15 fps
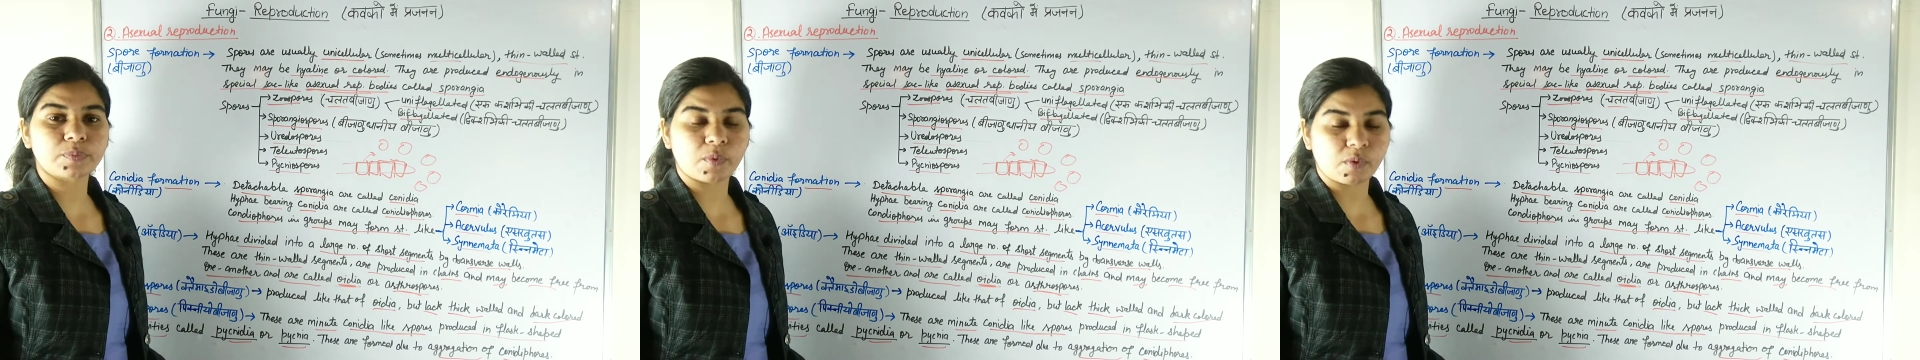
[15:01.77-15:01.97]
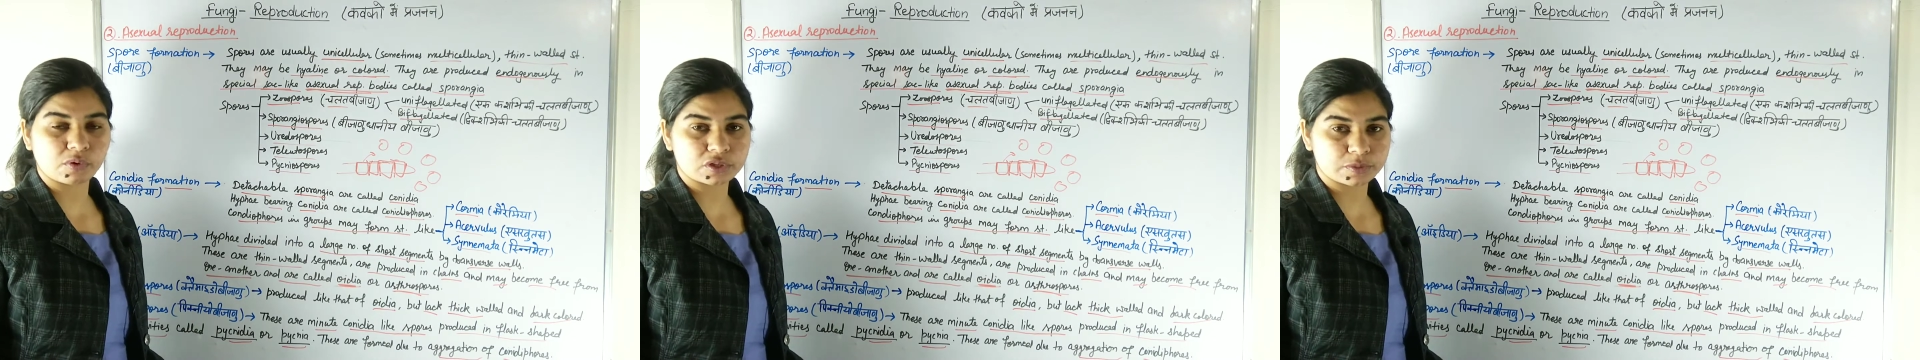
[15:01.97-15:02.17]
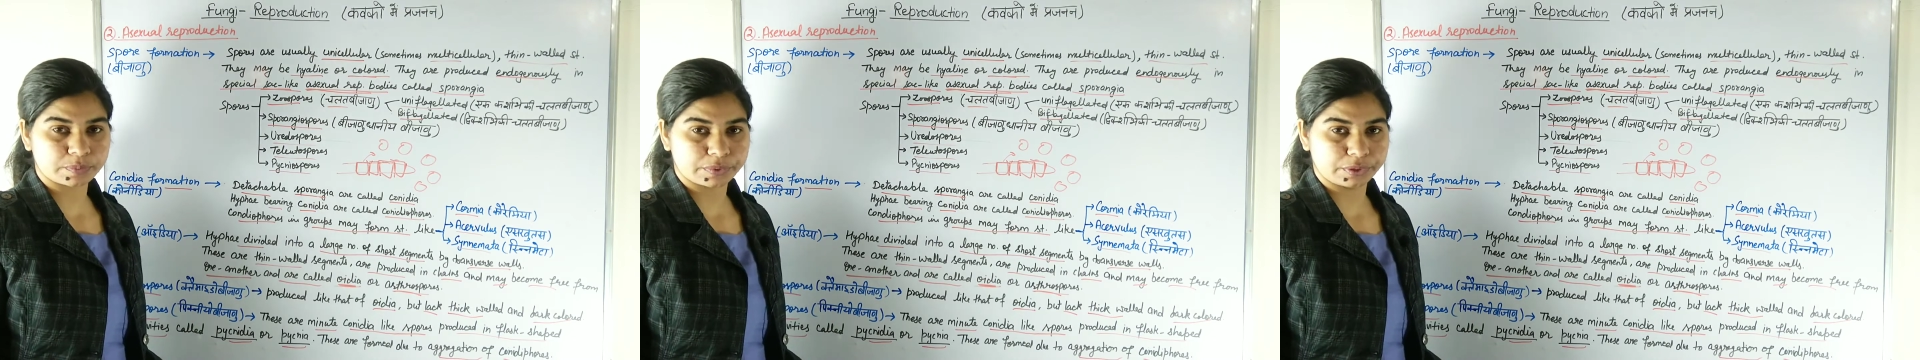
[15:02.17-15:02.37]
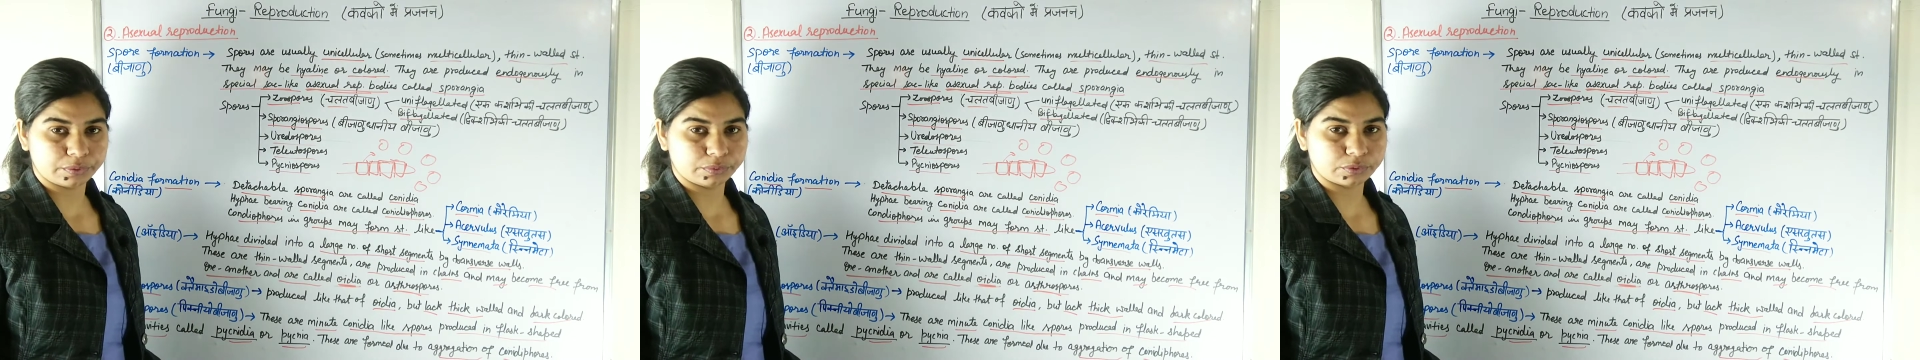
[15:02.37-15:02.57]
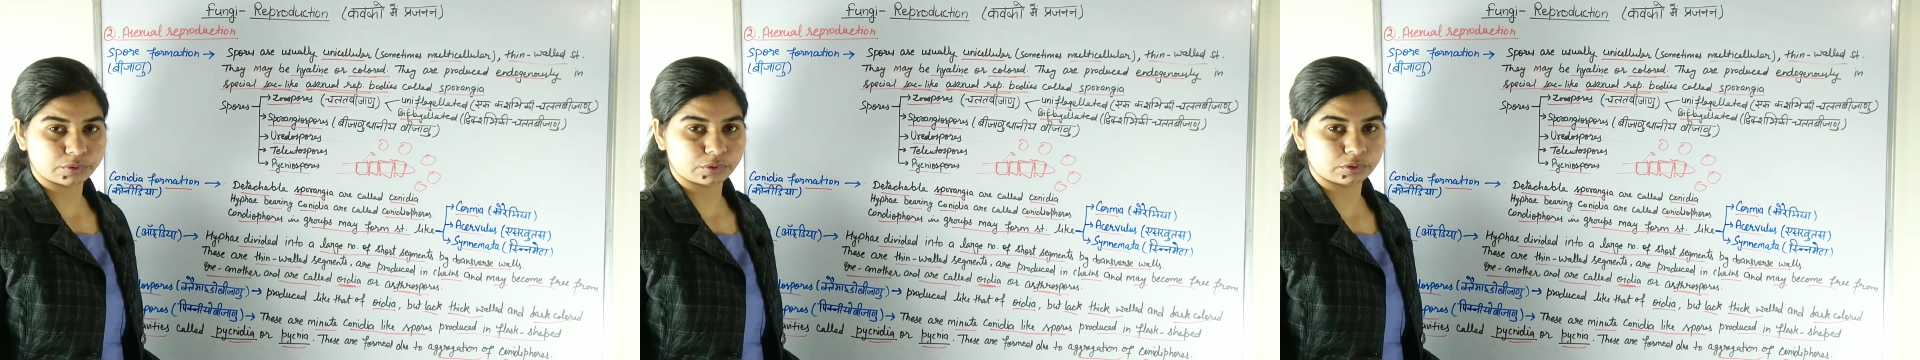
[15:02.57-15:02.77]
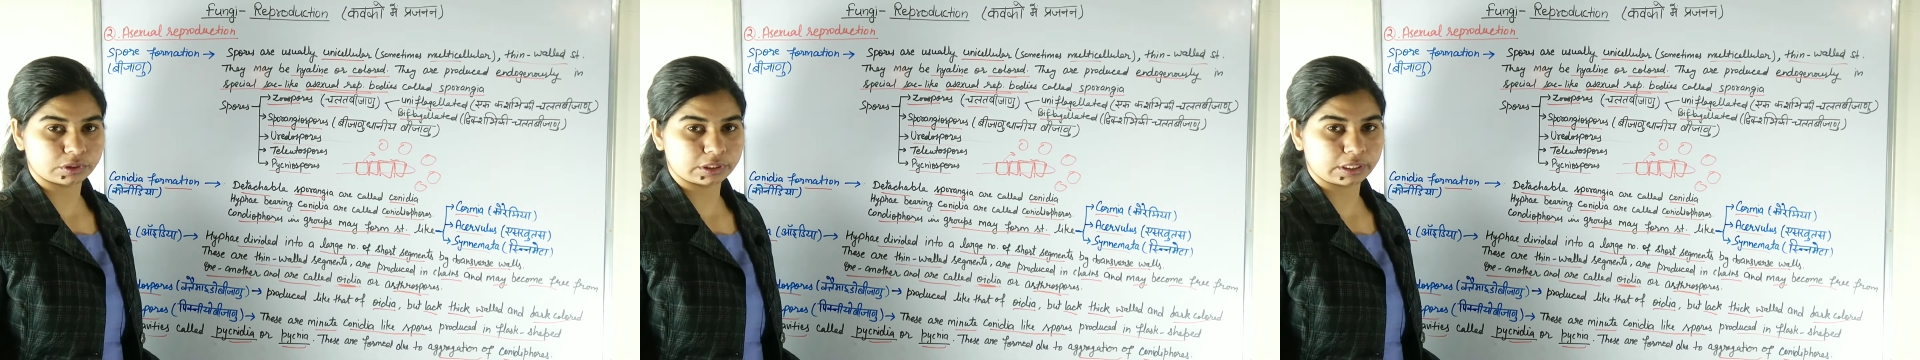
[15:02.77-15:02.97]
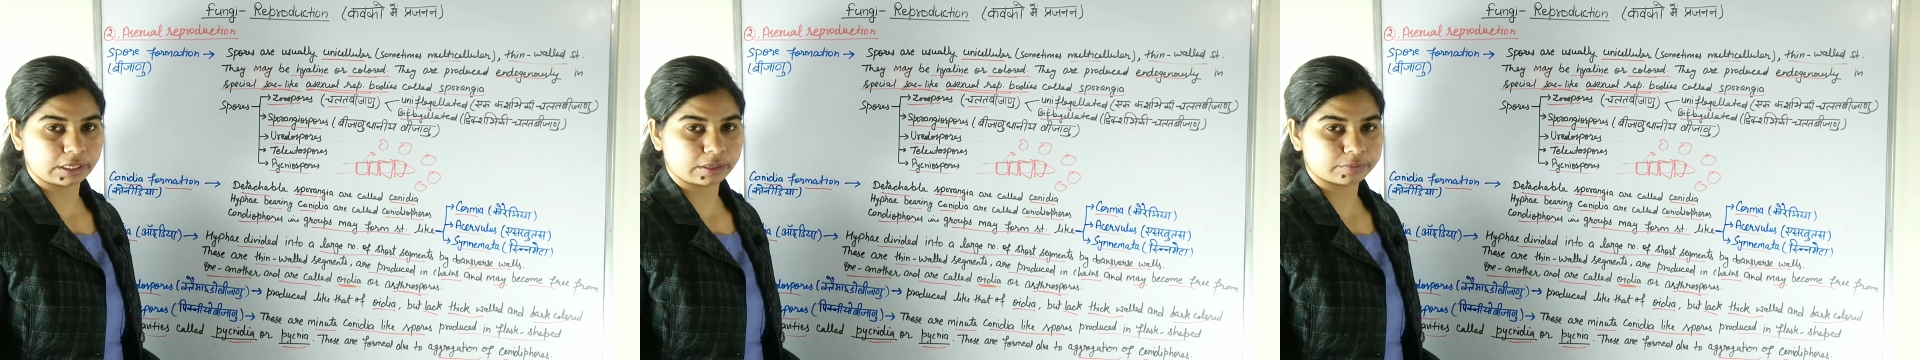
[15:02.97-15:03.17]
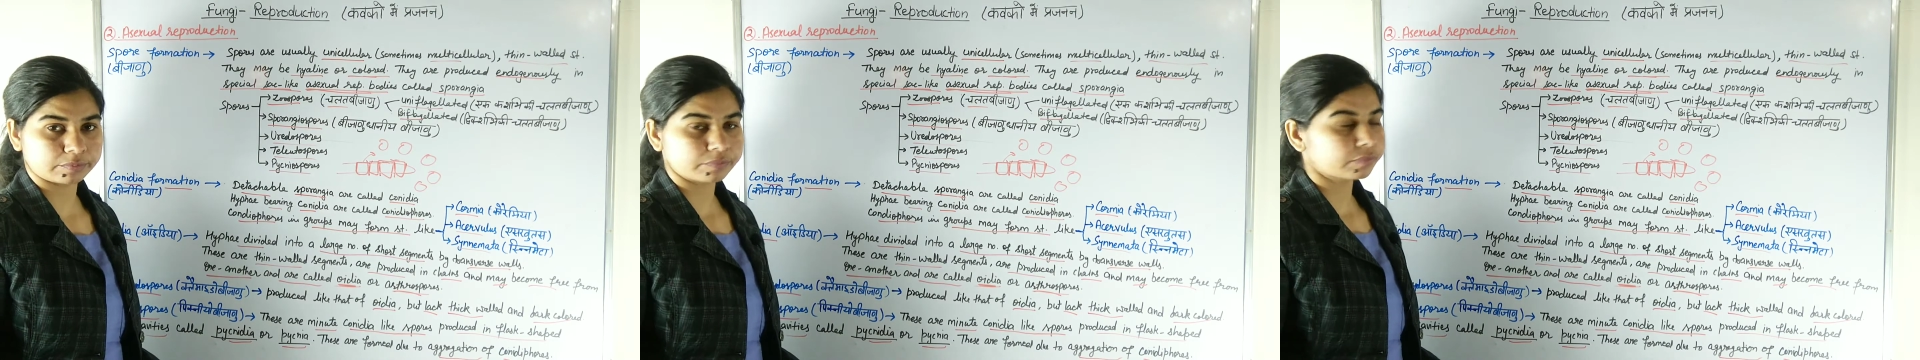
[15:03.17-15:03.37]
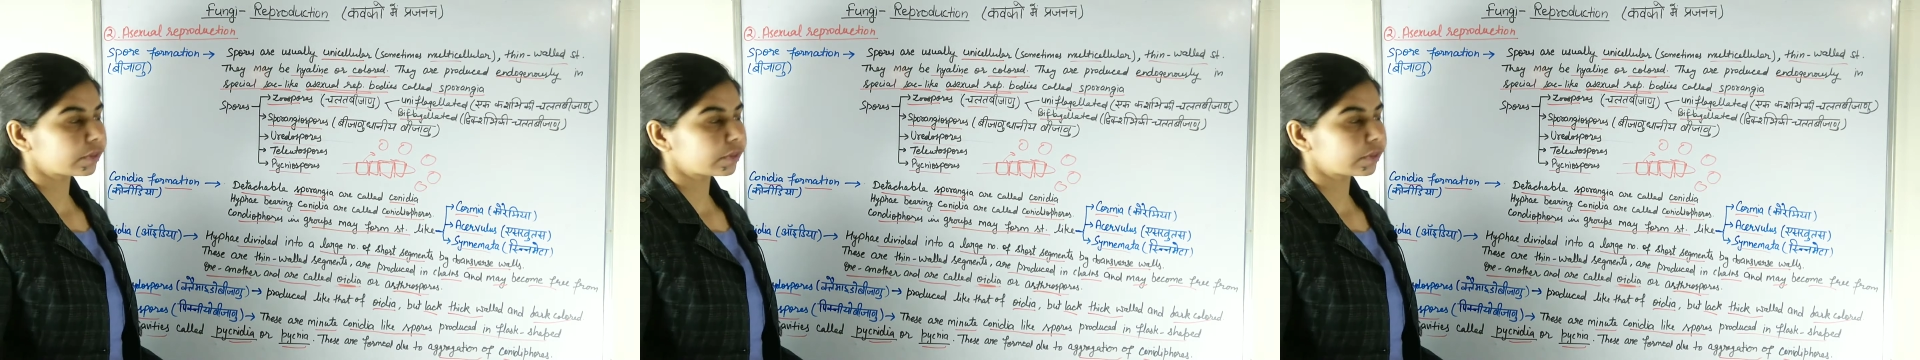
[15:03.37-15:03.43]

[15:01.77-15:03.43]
स्पोर्स प्रोड्यूस होते हैं